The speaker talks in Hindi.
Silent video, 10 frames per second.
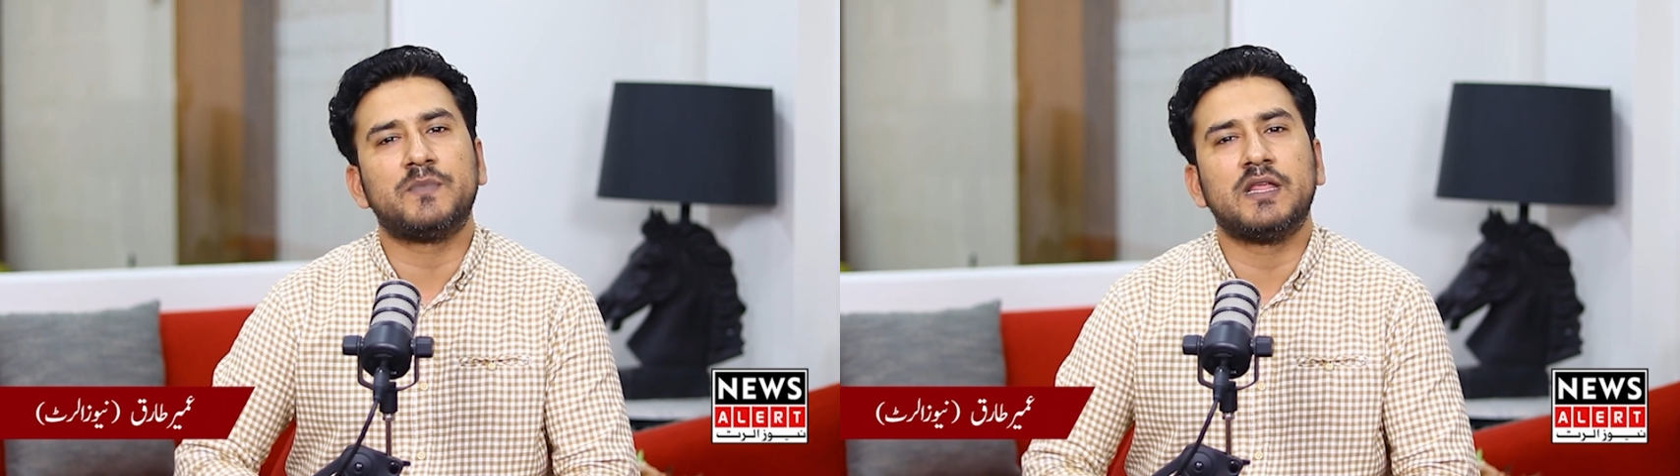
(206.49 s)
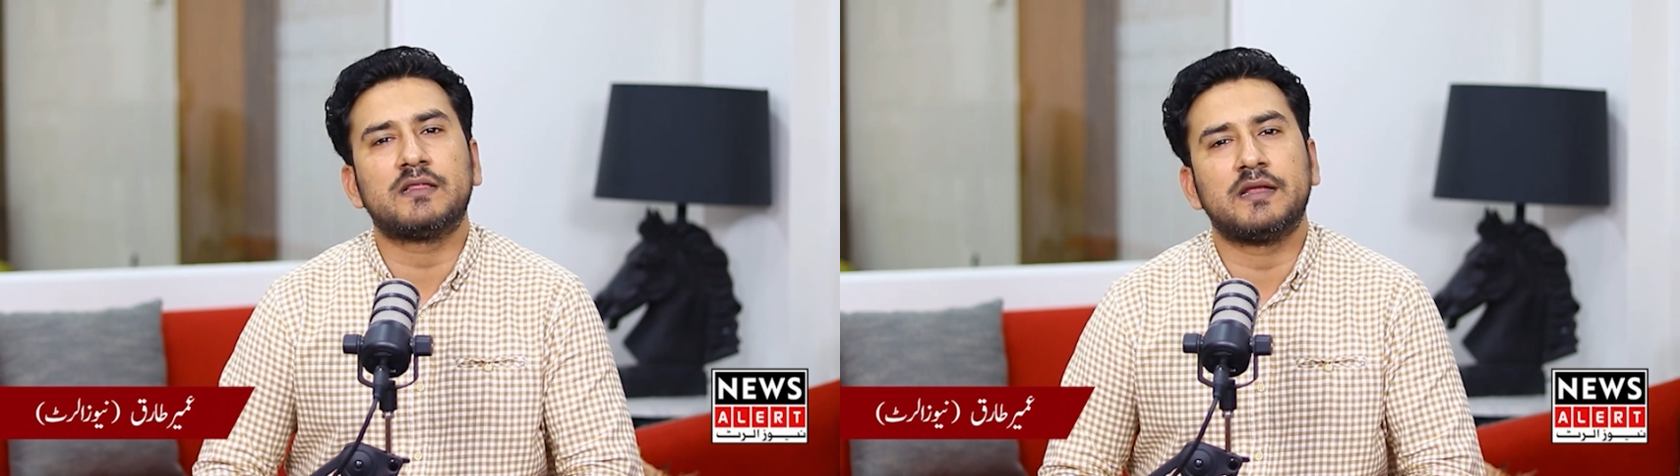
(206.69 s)

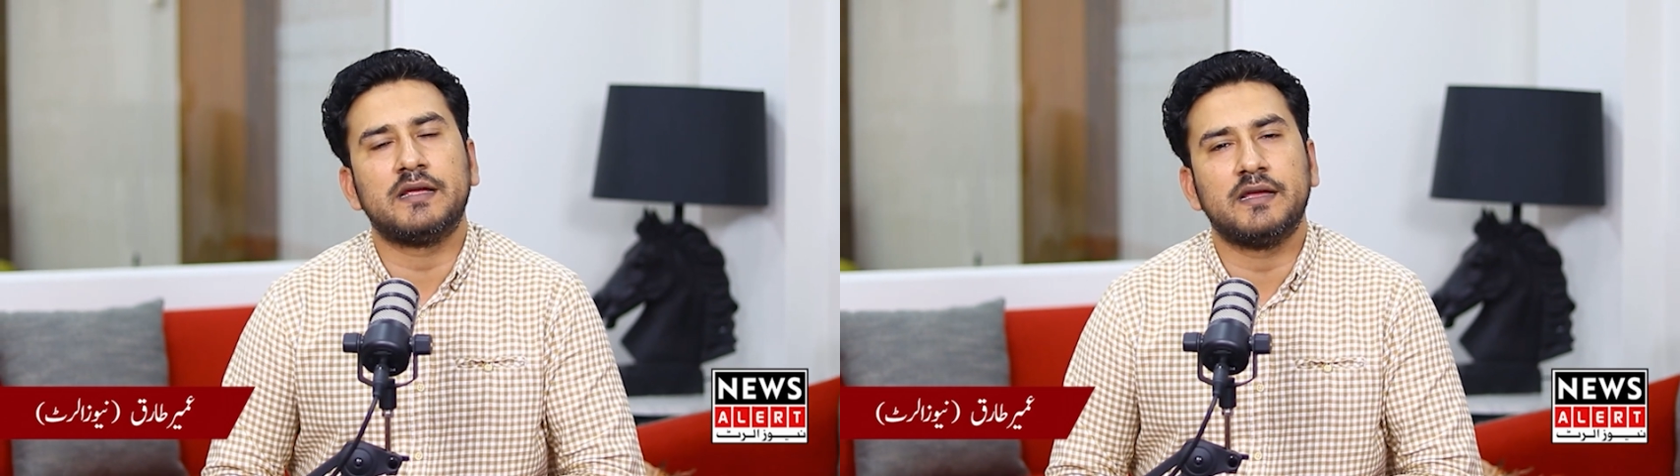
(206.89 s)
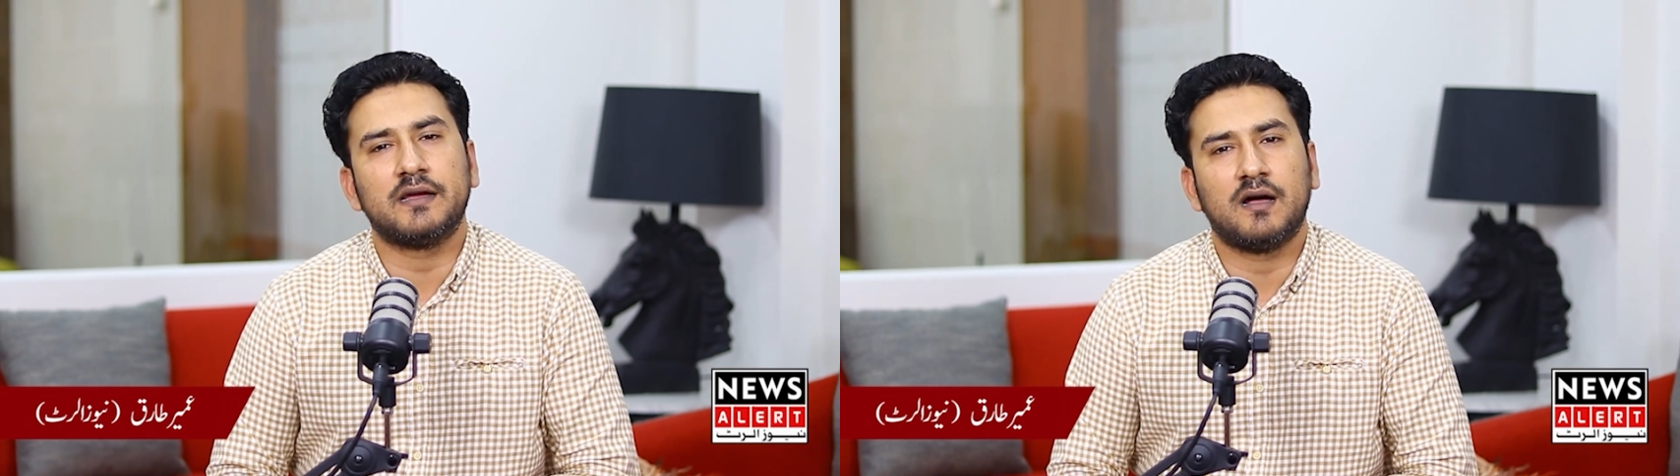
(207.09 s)
देखते
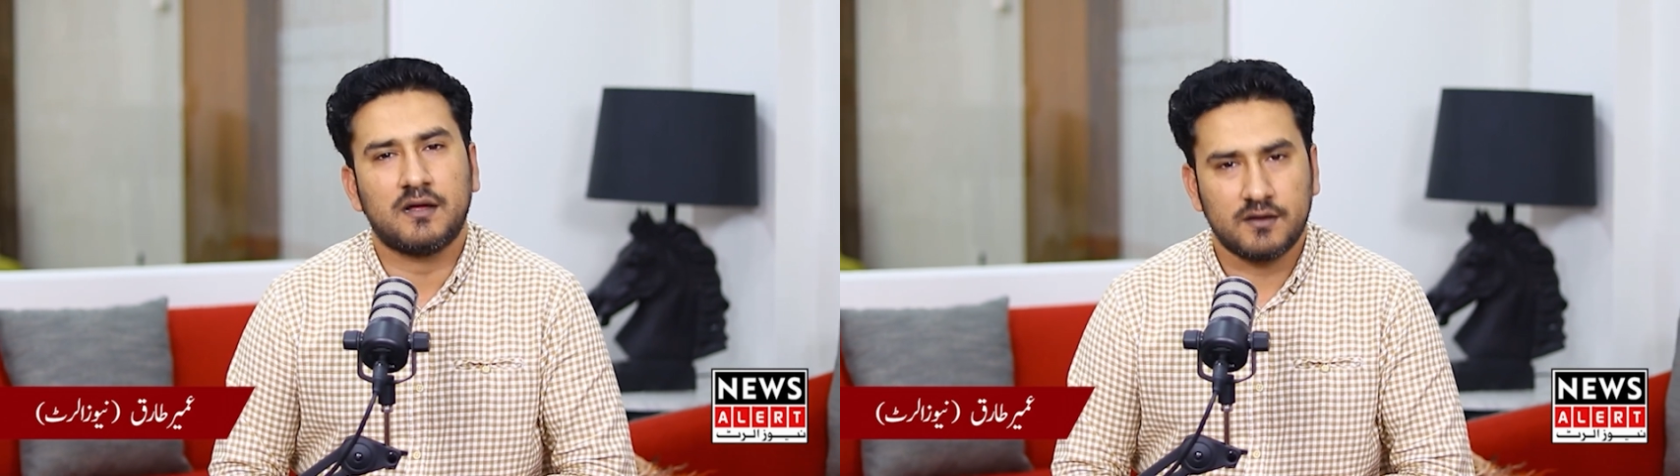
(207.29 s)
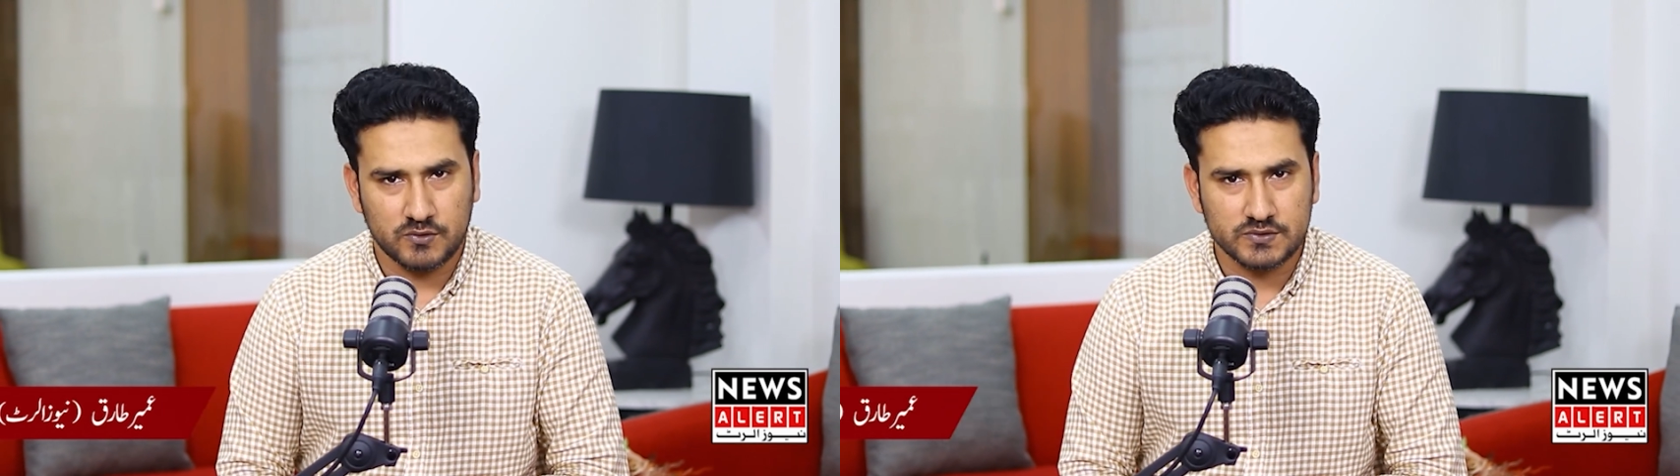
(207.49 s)

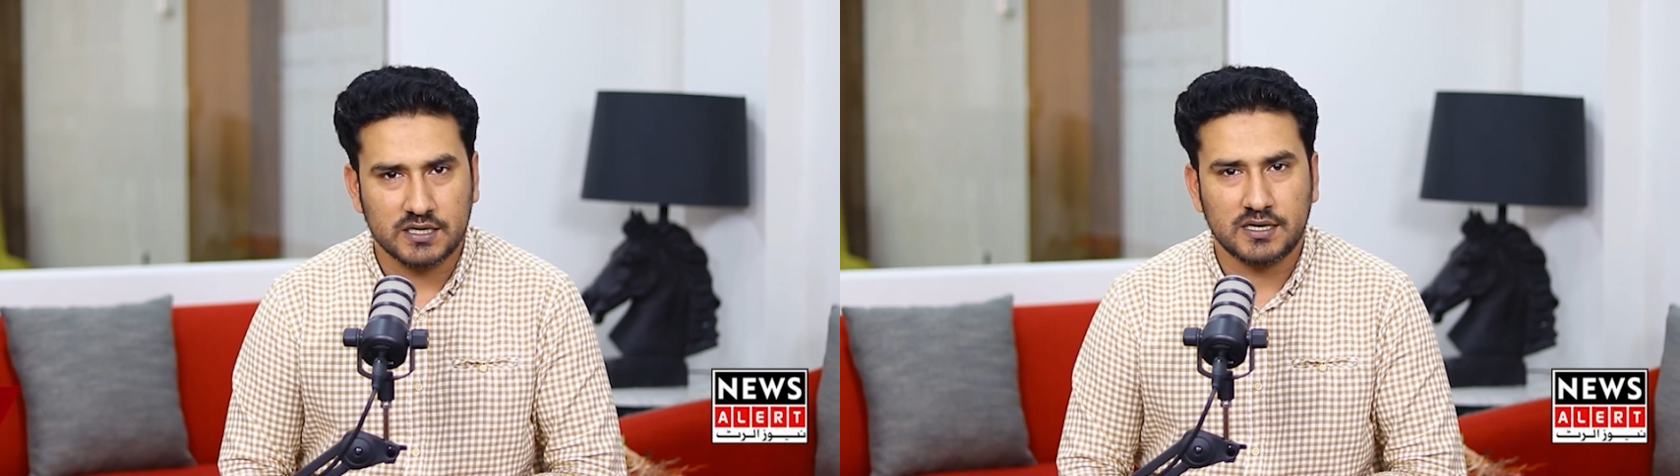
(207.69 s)
रहिएगा न्यूज़